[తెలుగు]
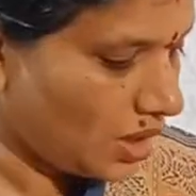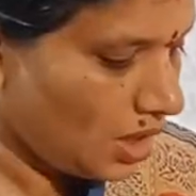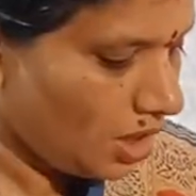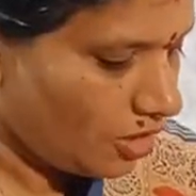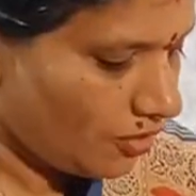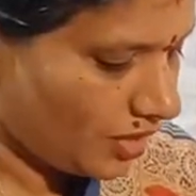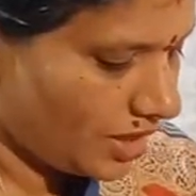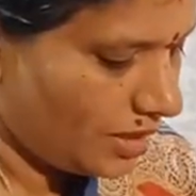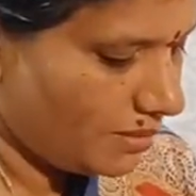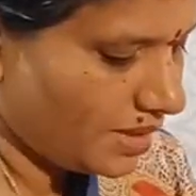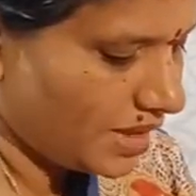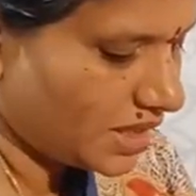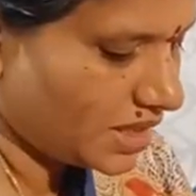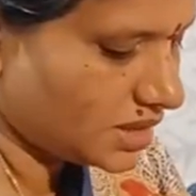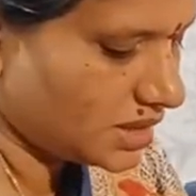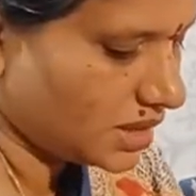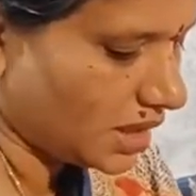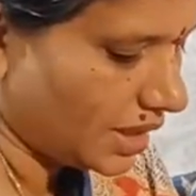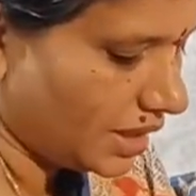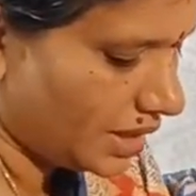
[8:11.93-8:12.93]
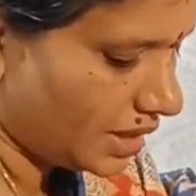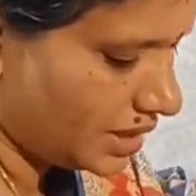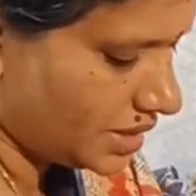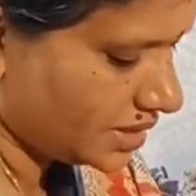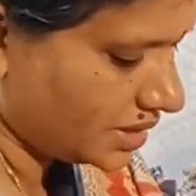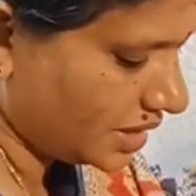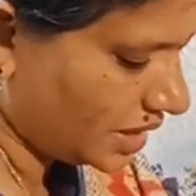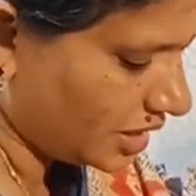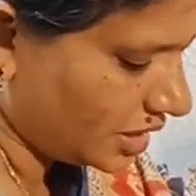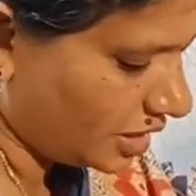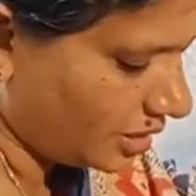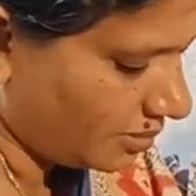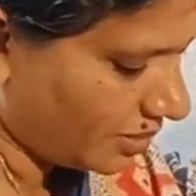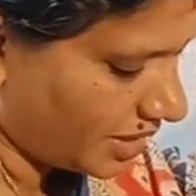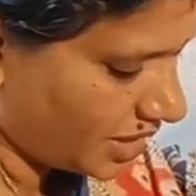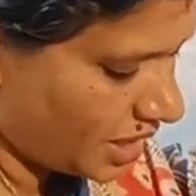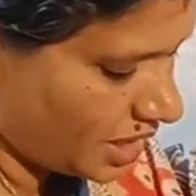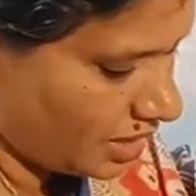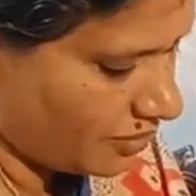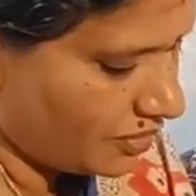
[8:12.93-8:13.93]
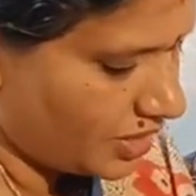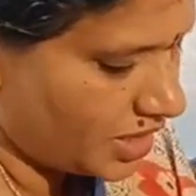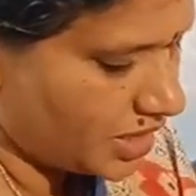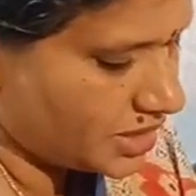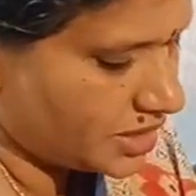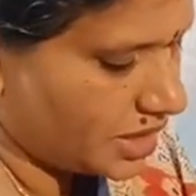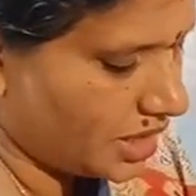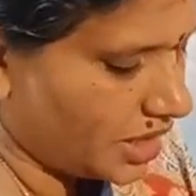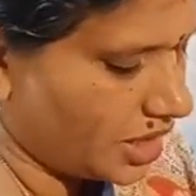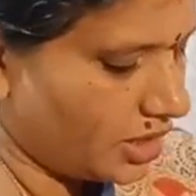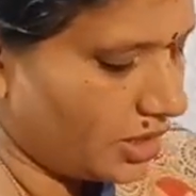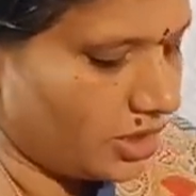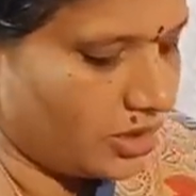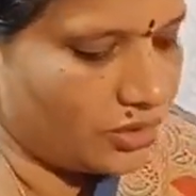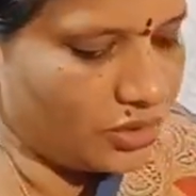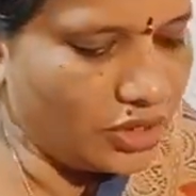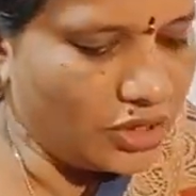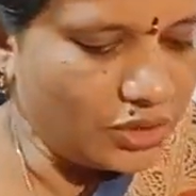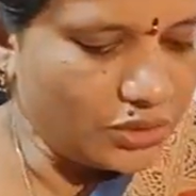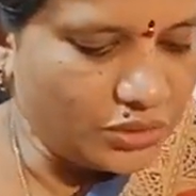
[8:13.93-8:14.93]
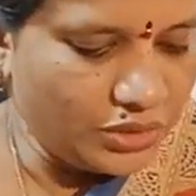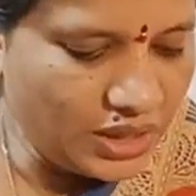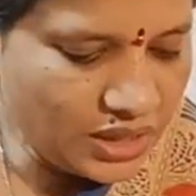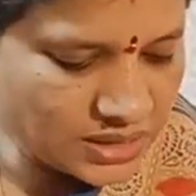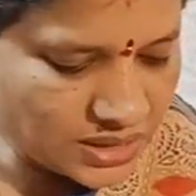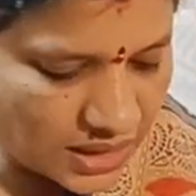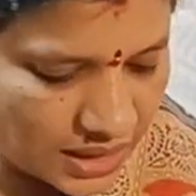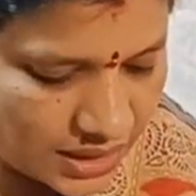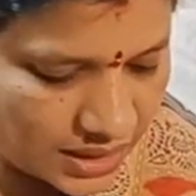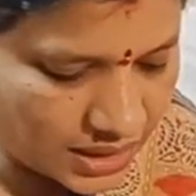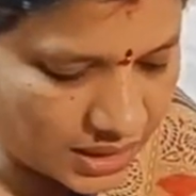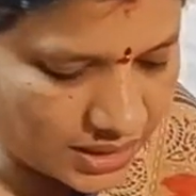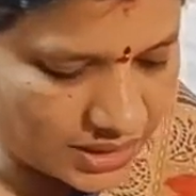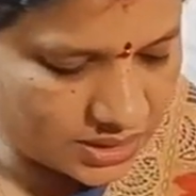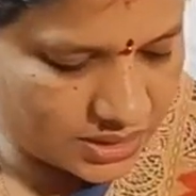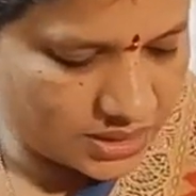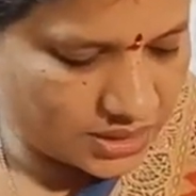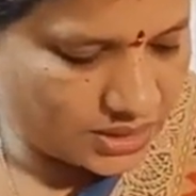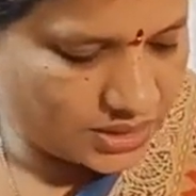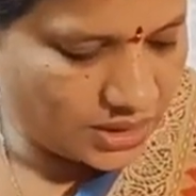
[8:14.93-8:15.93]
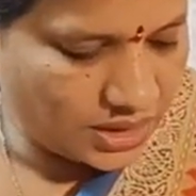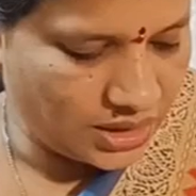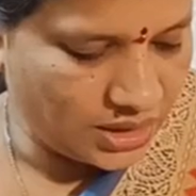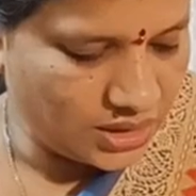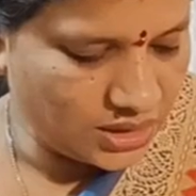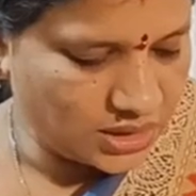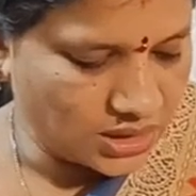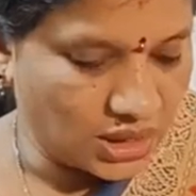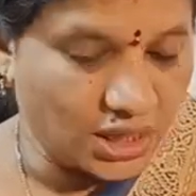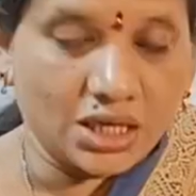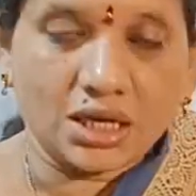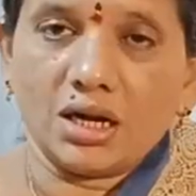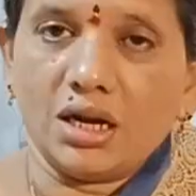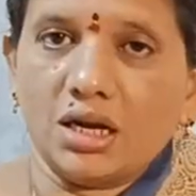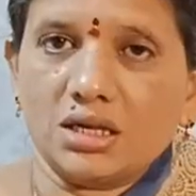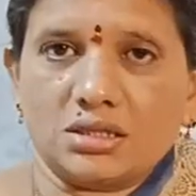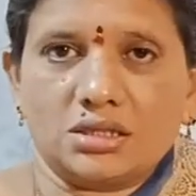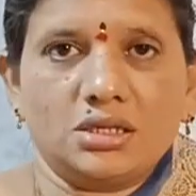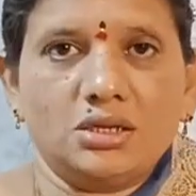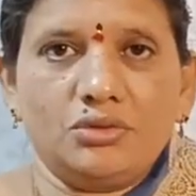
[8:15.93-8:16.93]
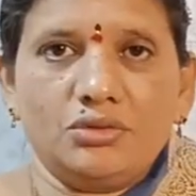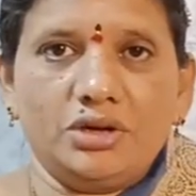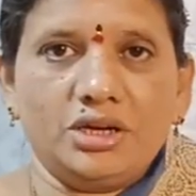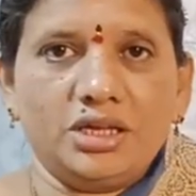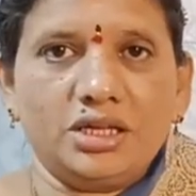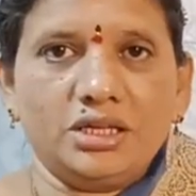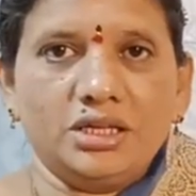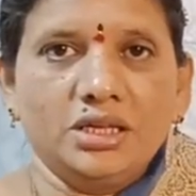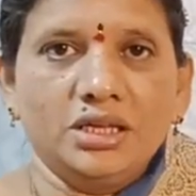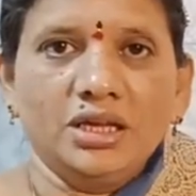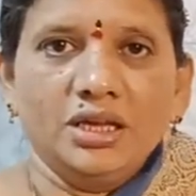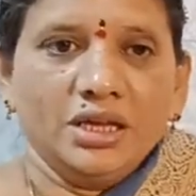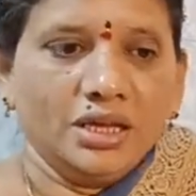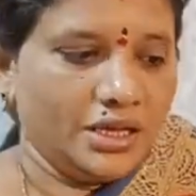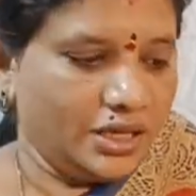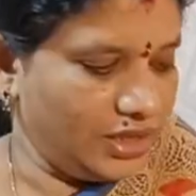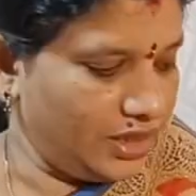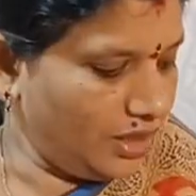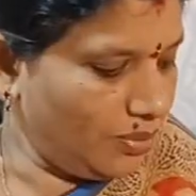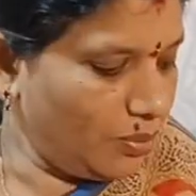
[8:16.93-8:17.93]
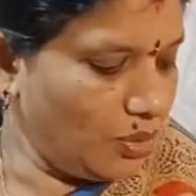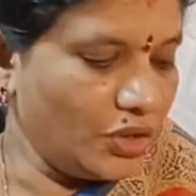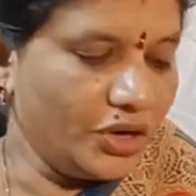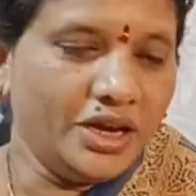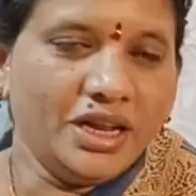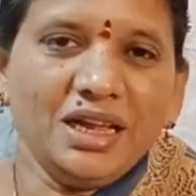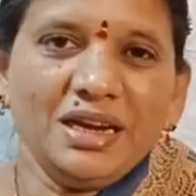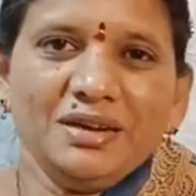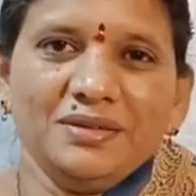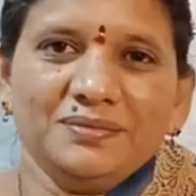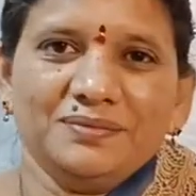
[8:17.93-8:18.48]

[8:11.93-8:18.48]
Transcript: ఇవన్నీ మనకి సన్న డిజైన్ అండి మరి హెవీ డిజైన్ అన్నట్టు కాకుండా సన్నగా డిజైన్స్ అనేది చాలా క్లాస్ గా ఉన్నాయి కింద బార్డర్